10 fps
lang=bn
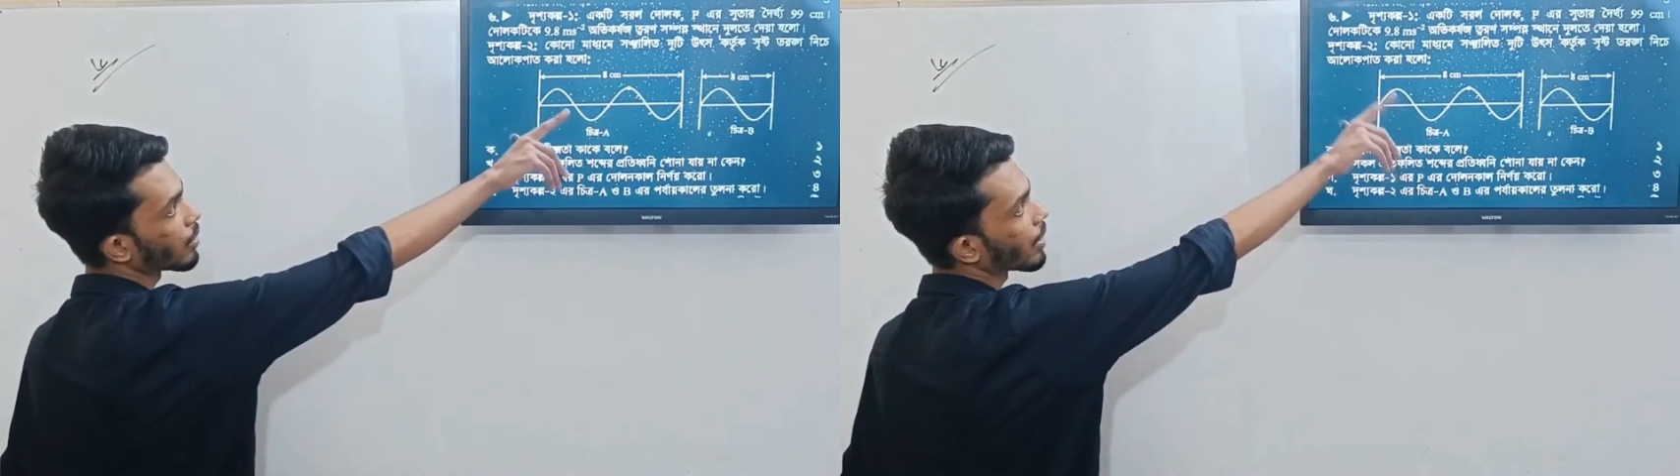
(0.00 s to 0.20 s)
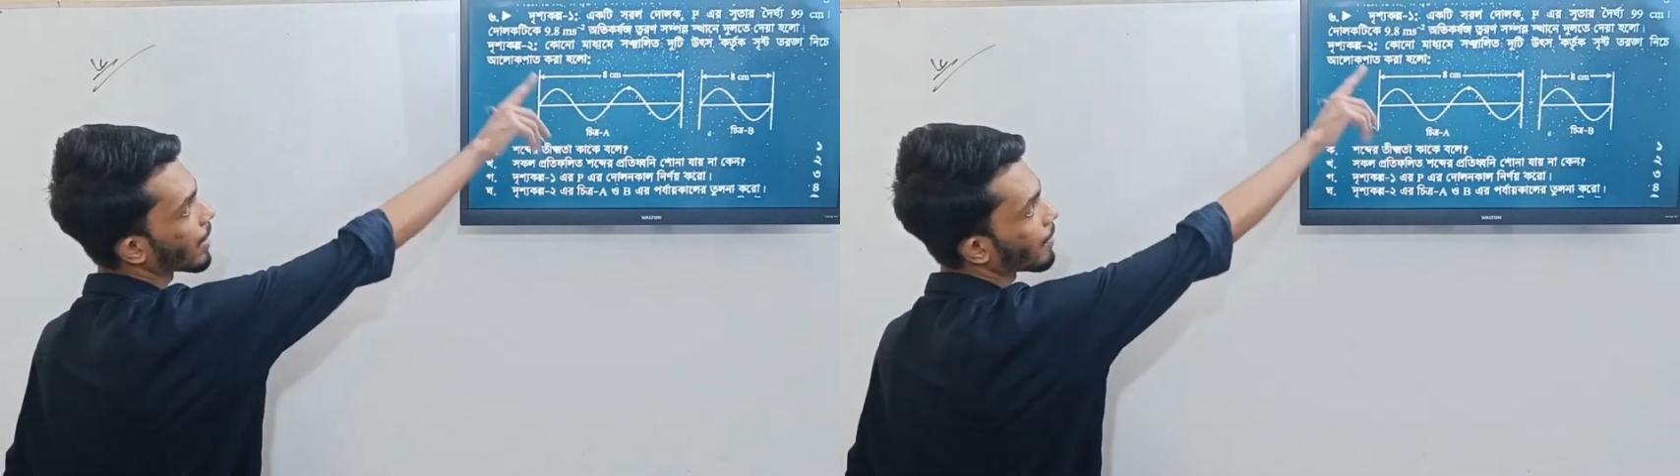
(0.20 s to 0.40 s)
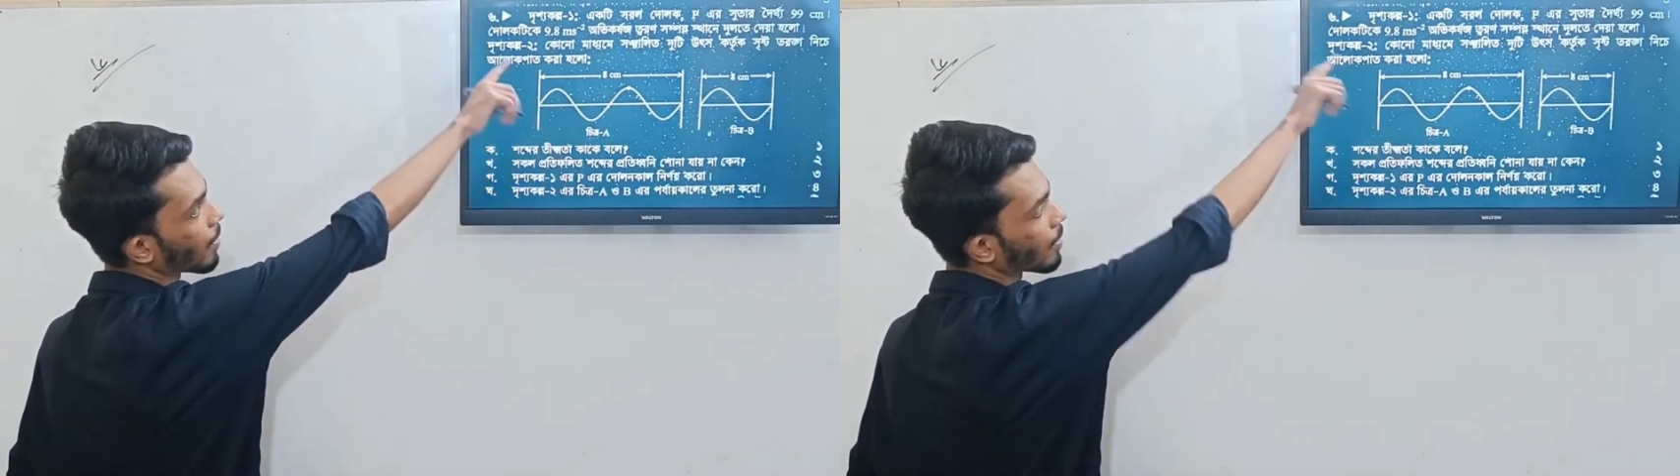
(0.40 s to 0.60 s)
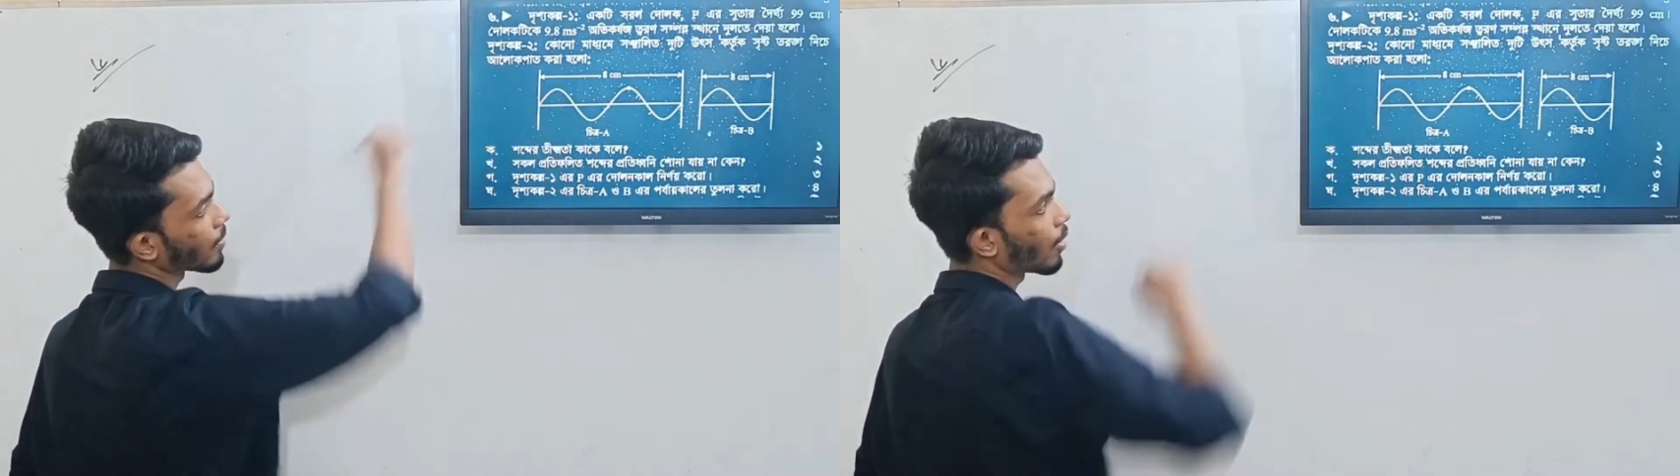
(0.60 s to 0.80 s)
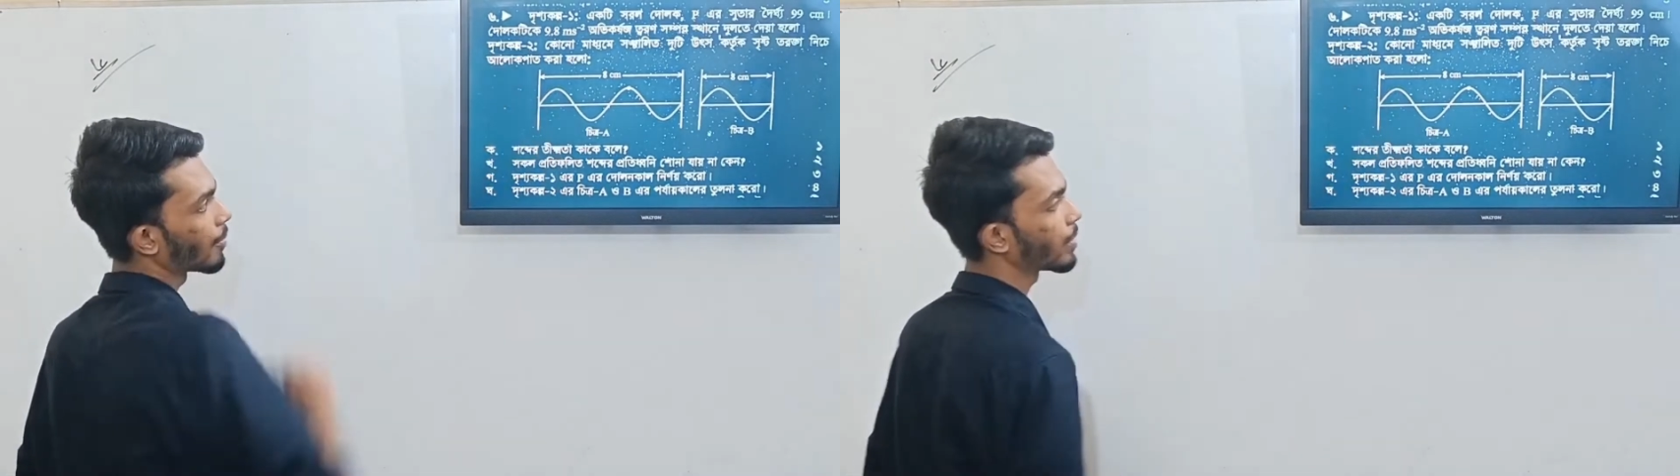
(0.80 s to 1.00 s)
দৈর্ঘ্য এবং
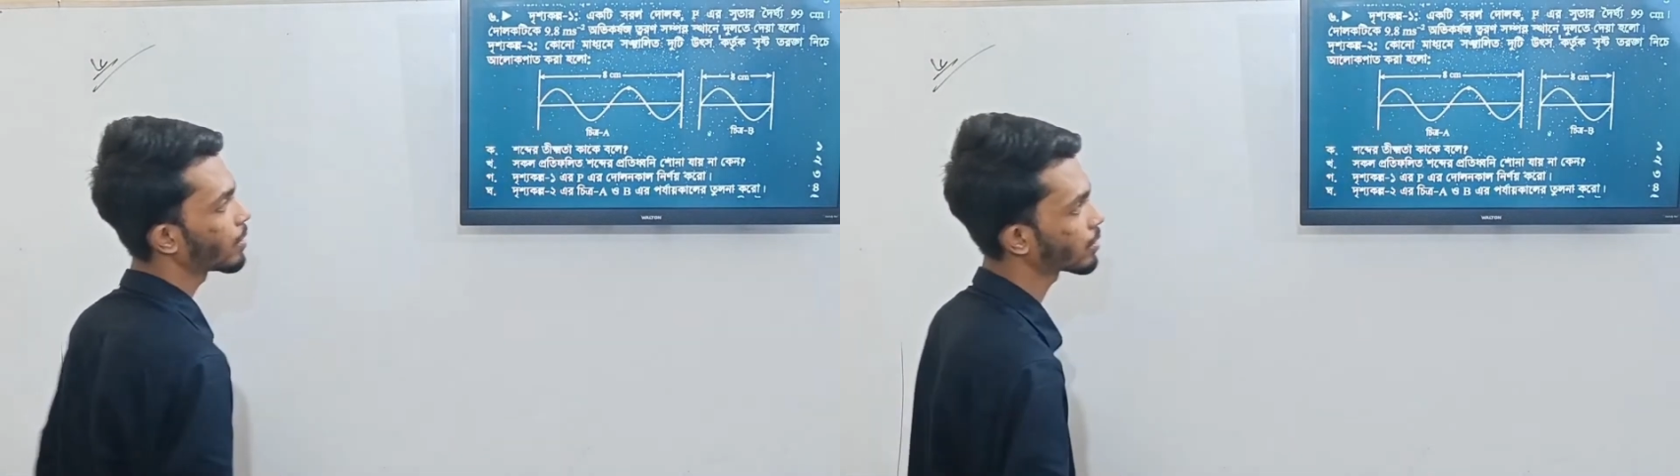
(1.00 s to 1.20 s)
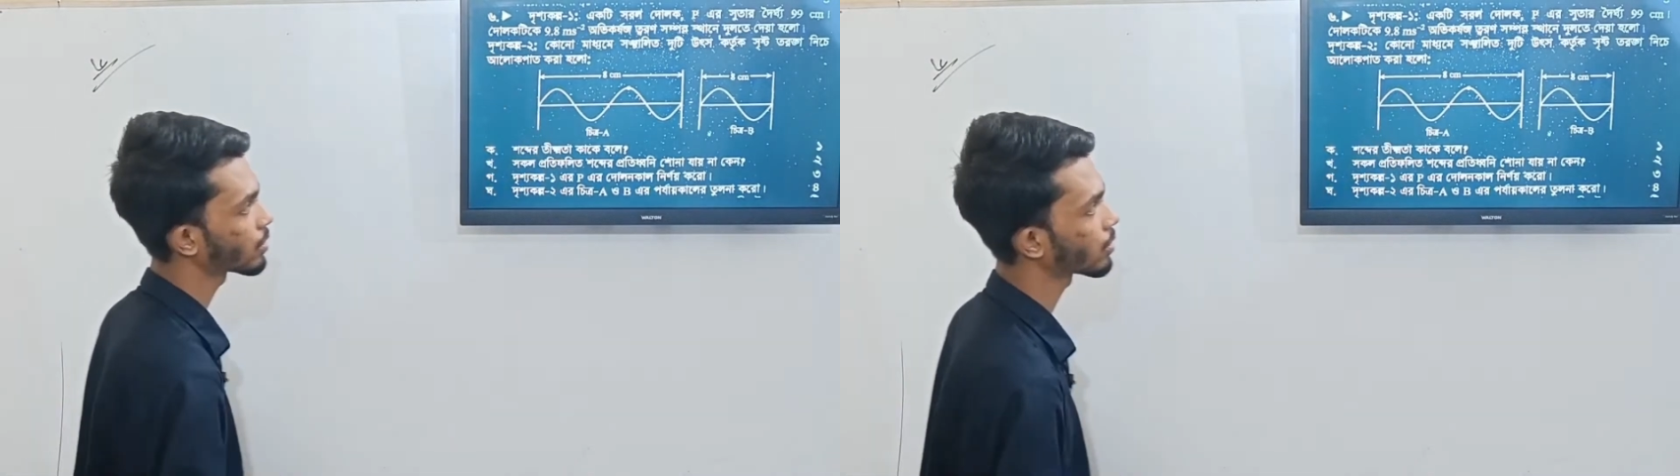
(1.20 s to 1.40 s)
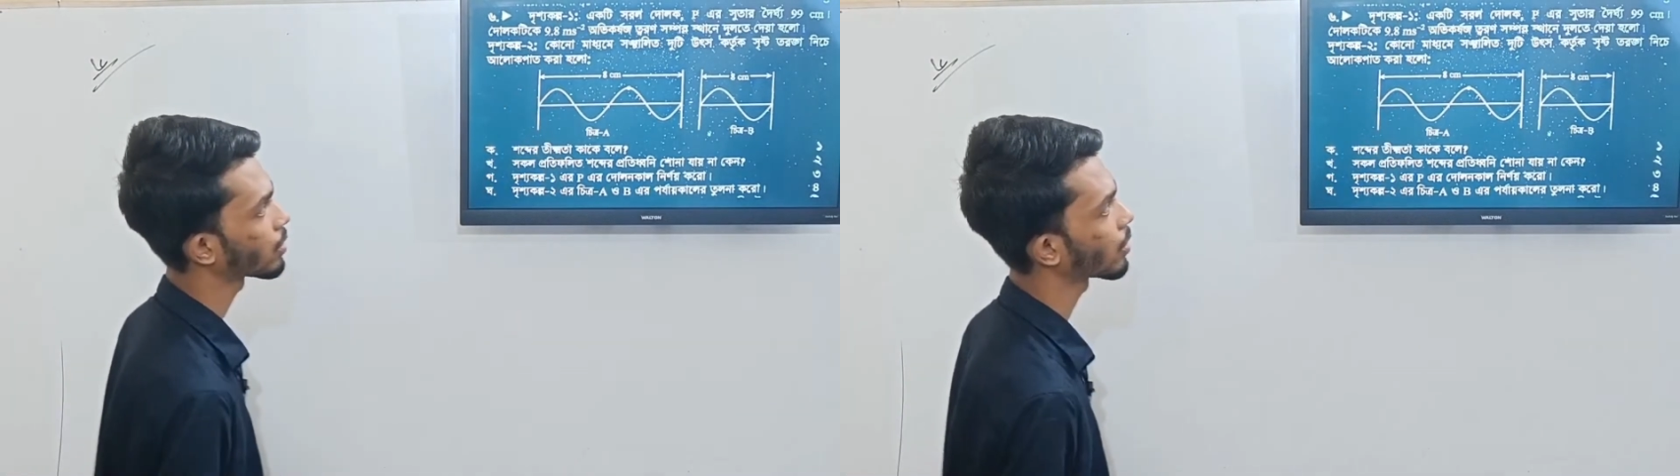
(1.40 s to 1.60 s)
অবিকর্ষজ